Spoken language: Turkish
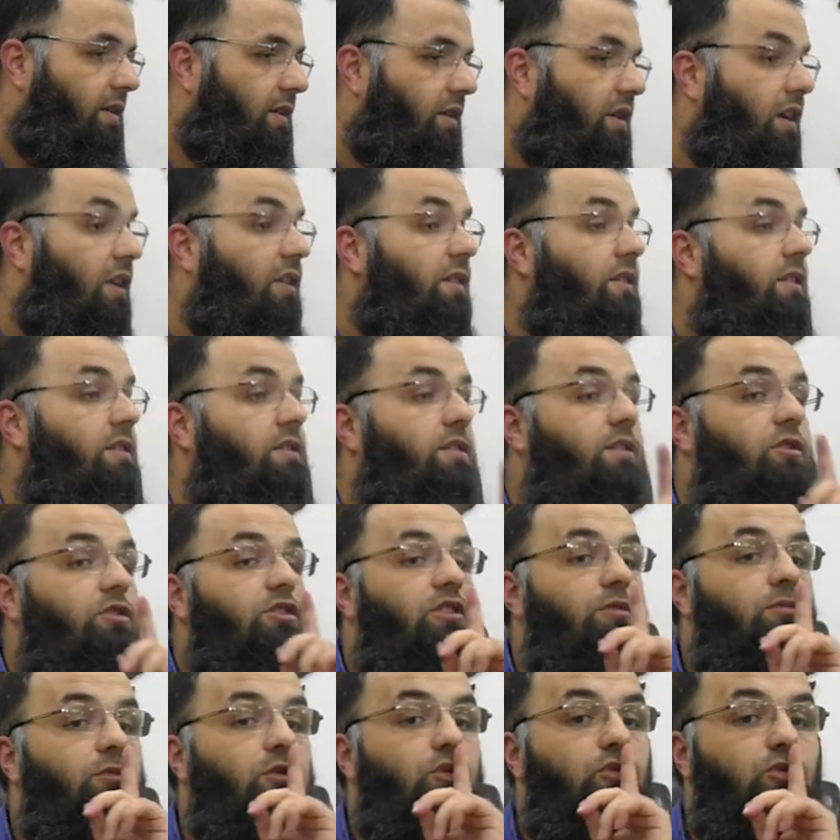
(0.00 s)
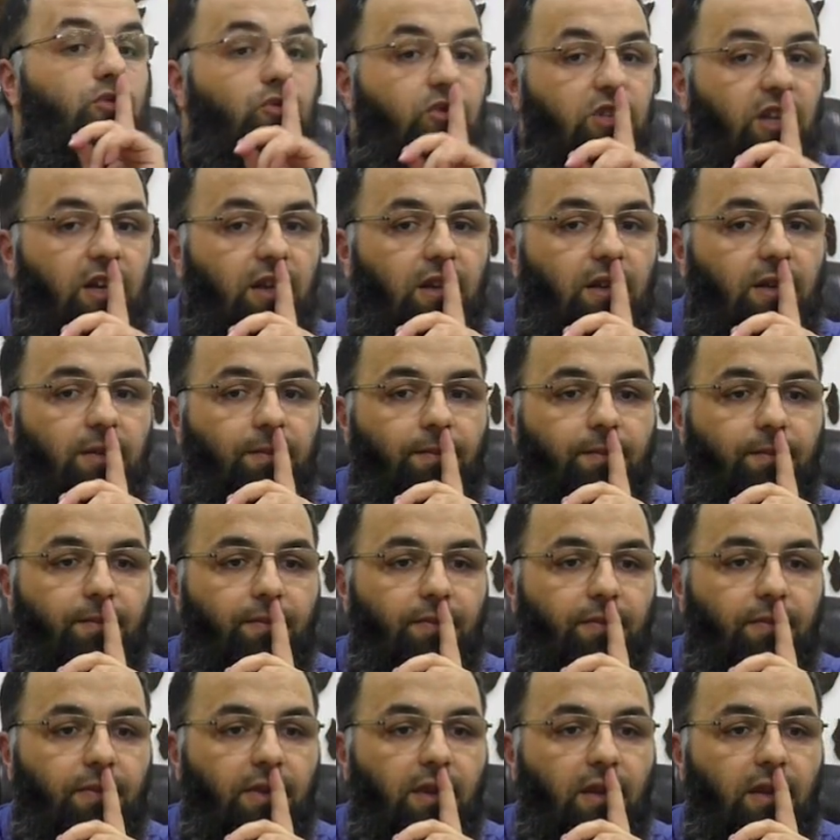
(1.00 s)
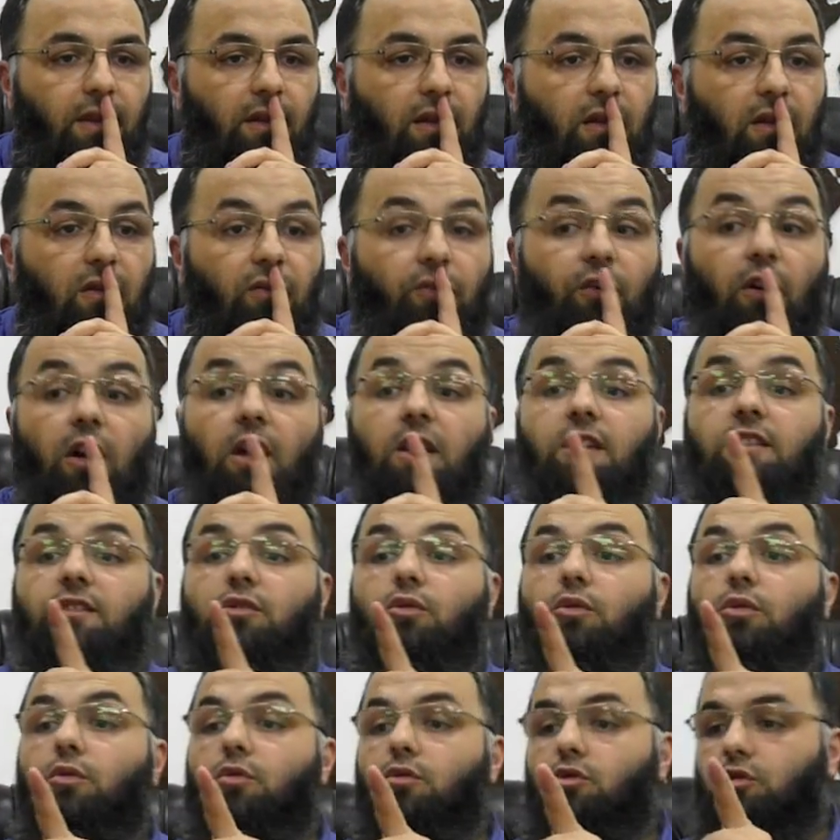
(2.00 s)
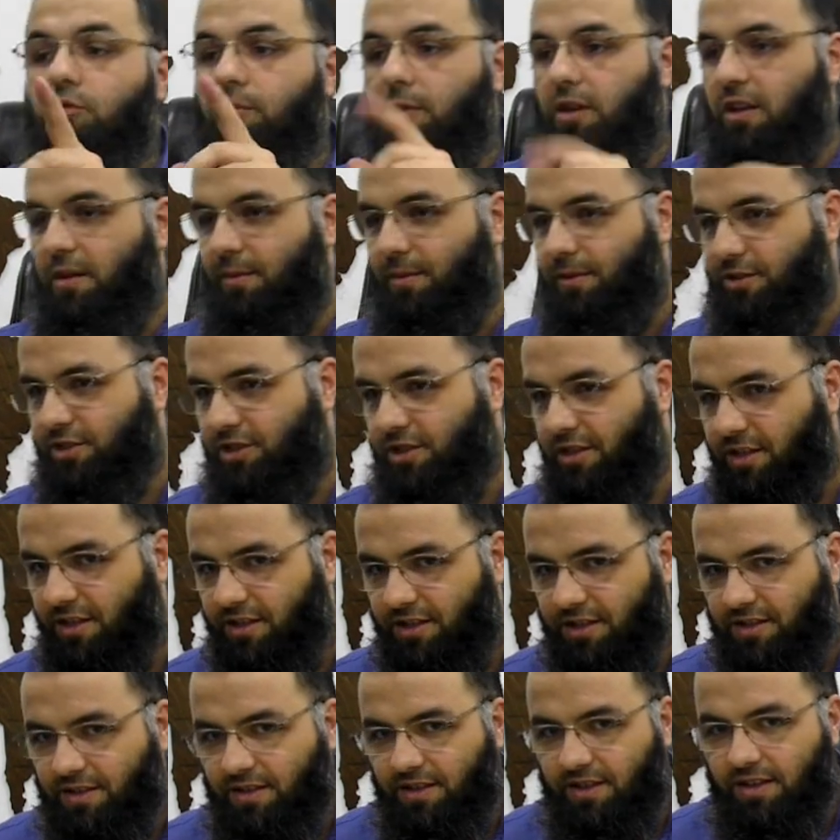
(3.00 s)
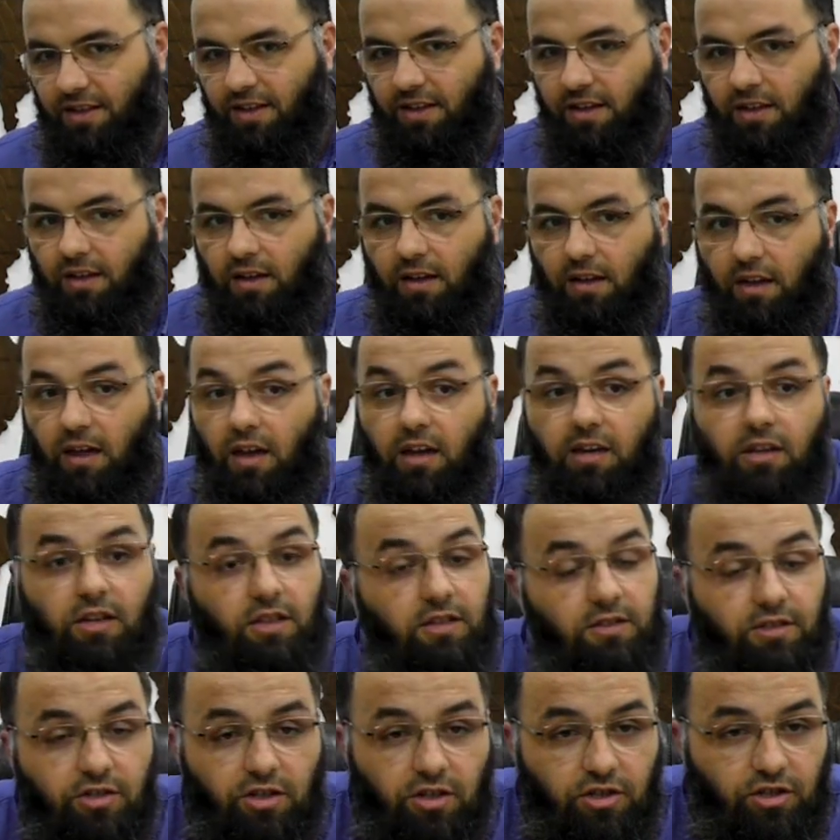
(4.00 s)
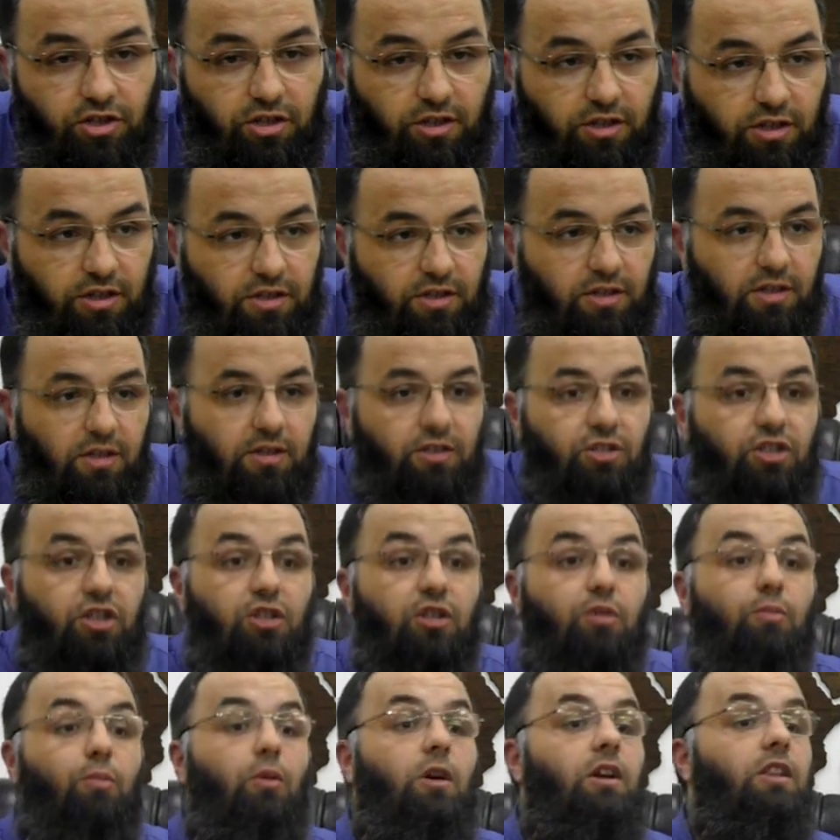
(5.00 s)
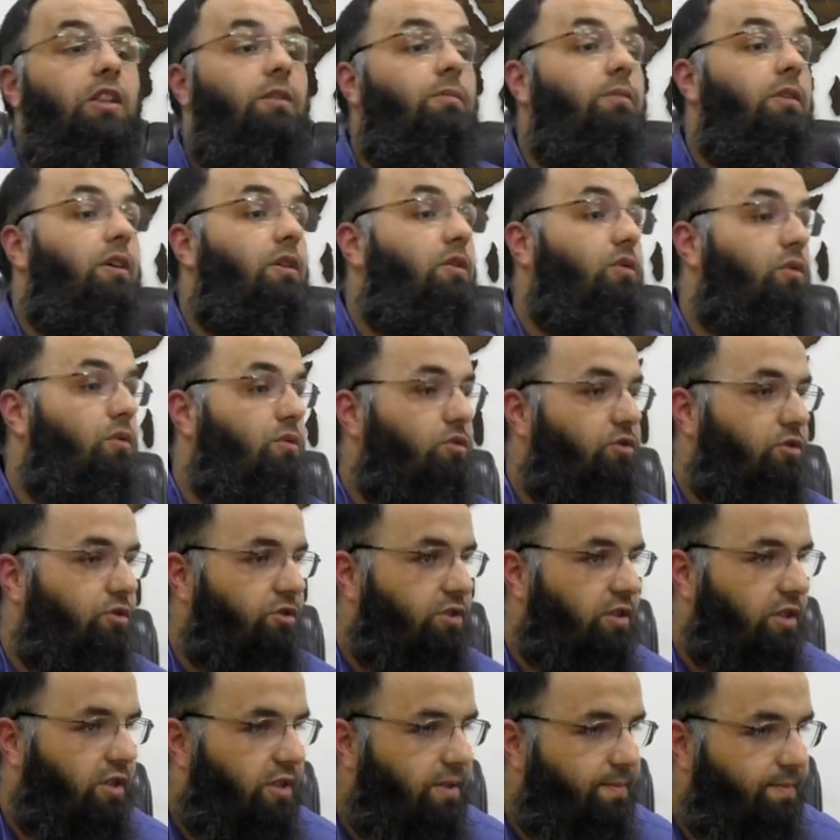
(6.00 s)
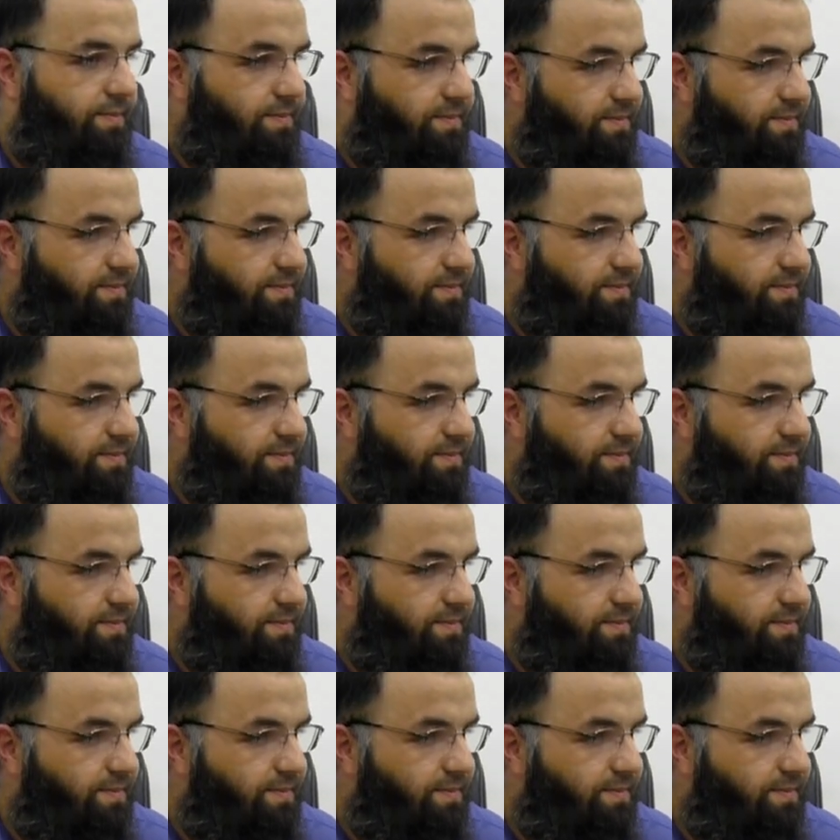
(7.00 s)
Kendisi şimdi susar, faiz konuşmaya başlar. Herkes şaşırır. Şimdi bu adam ne konuşacak?